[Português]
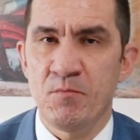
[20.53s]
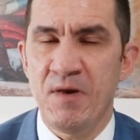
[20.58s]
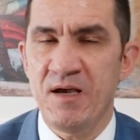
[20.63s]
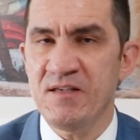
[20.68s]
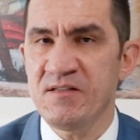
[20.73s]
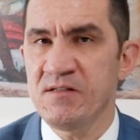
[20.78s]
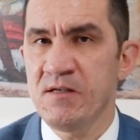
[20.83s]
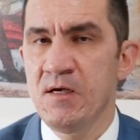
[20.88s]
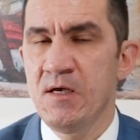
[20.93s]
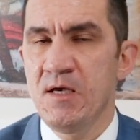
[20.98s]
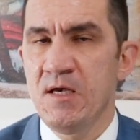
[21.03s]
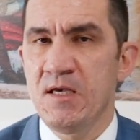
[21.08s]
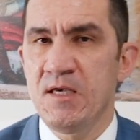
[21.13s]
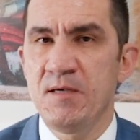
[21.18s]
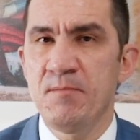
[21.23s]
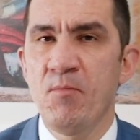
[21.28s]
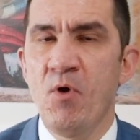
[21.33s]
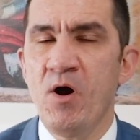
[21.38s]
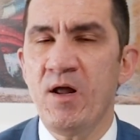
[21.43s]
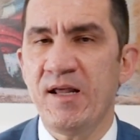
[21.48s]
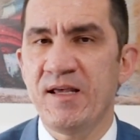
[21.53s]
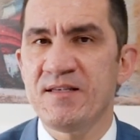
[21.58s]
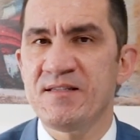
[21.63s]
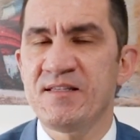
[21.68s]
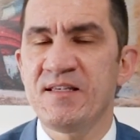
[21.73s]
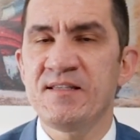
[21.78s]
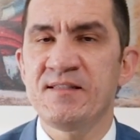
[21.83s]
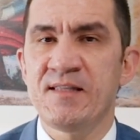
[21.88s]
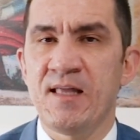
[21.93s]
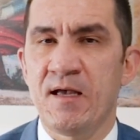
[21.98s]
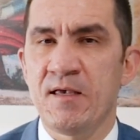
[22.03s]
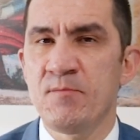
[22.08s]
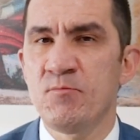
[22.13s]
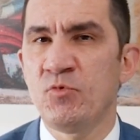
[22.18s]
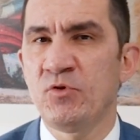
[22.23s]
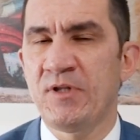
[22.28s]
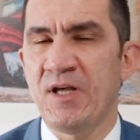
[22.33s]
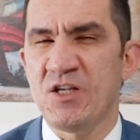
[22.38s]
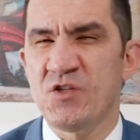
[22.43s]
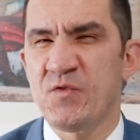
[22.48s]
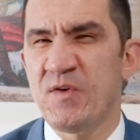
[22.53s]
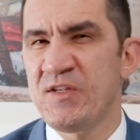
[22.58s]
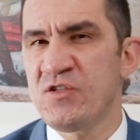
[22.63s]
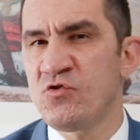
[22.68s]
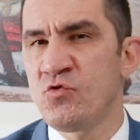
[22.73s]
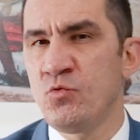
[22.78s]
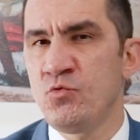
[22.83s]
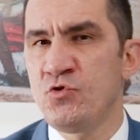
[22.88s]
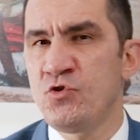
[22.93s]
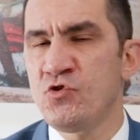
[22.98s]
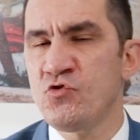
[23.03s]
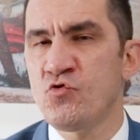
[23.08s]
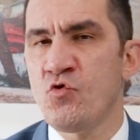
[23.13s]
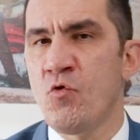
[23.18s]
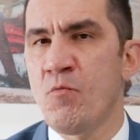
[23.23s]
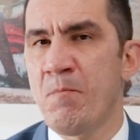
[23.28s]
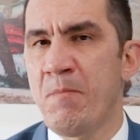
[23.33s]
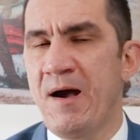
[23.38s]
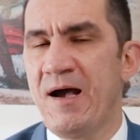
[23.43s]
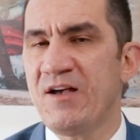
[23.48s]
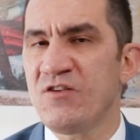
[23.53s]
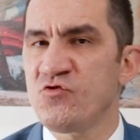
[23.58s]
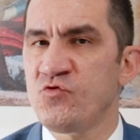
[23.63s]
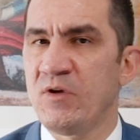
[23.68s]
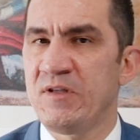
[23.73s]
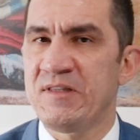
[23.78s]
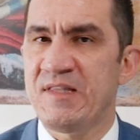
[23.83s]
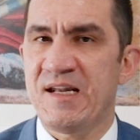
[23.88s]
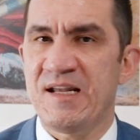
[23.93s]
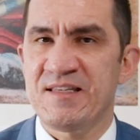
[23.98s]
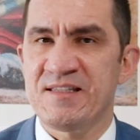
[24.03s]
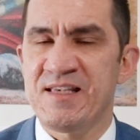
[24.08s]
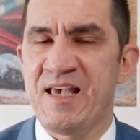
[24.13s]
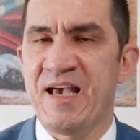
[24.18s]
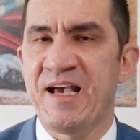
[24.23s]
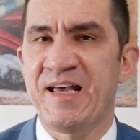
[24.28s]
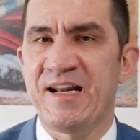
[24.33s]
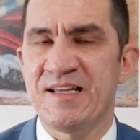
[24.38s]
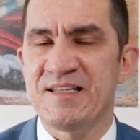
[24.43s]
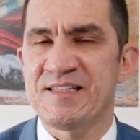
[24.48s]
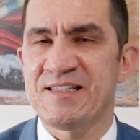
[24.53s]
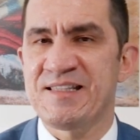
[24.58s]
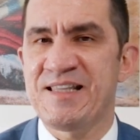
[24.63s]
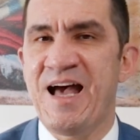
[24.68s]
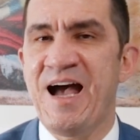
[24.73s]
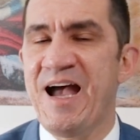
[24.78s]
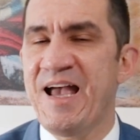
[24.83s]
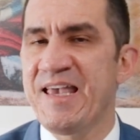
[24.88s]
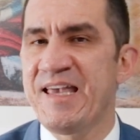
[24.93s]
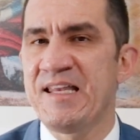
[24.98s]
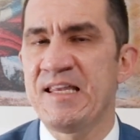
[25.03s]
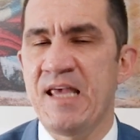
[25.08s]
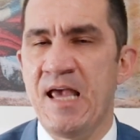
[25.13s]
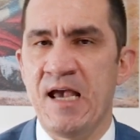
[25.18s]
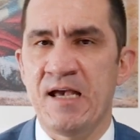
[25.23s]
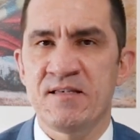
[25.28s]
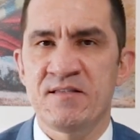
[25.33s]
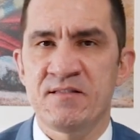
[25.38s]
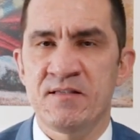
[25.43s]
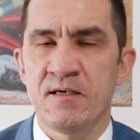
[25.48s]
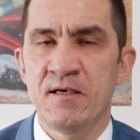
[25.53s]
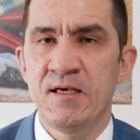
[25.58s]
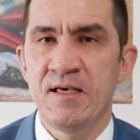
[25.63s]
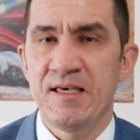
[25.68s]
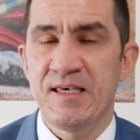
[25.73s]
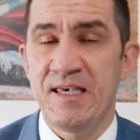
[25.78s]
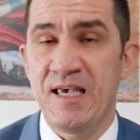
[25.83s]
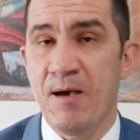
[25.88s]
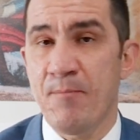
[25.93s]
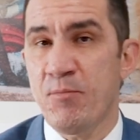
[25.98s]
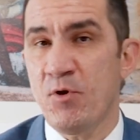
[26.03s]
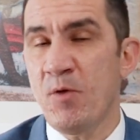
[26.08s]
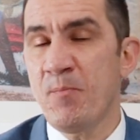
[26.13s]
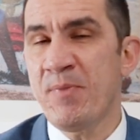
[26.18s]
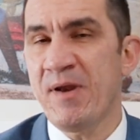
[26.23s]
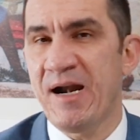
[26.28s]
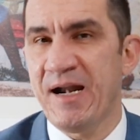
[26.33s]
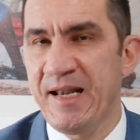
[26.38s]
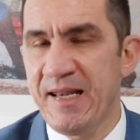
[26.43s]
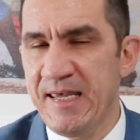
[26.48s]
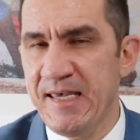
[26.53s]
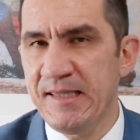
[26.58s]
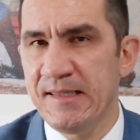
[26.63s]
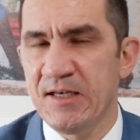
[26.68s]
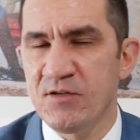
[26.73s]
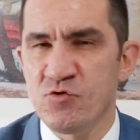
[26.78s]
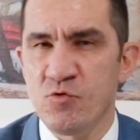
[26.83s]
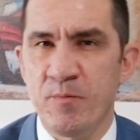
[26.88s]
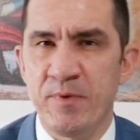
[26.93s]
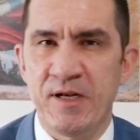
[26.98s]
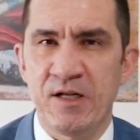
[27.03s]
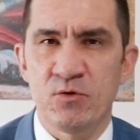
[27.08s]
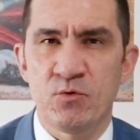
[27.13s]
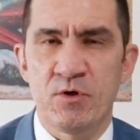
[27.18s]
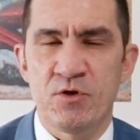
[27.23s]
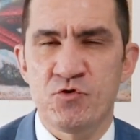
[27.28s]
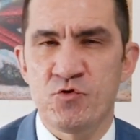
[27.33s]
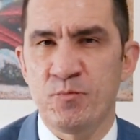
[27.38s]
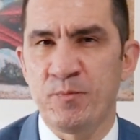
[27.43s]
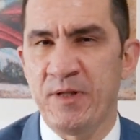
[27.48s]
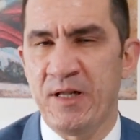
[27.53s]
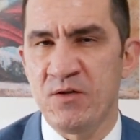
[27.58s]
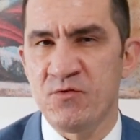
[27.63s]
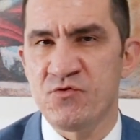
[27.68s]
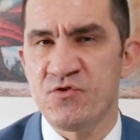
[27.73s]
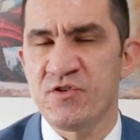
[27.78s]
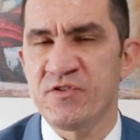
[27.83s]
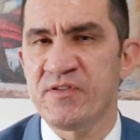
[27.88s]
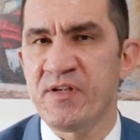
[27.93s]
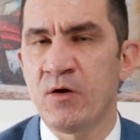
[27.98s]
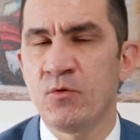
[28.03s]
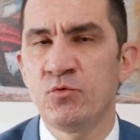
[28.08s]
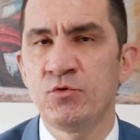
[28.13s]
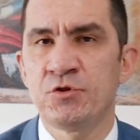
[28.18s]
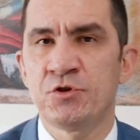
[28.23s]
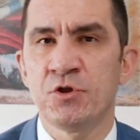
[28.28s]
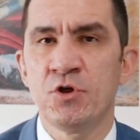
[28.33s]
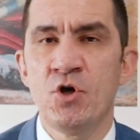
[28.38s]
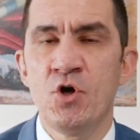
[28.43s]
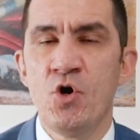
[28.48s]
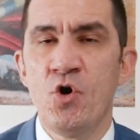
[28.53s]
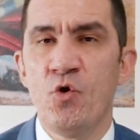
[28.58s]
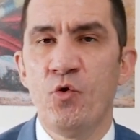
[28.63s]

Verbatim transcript: Mas, embora exista aí muitas vezes um descompasso entre as regras da ANS e a própria lei das operadoras de planos de saúde,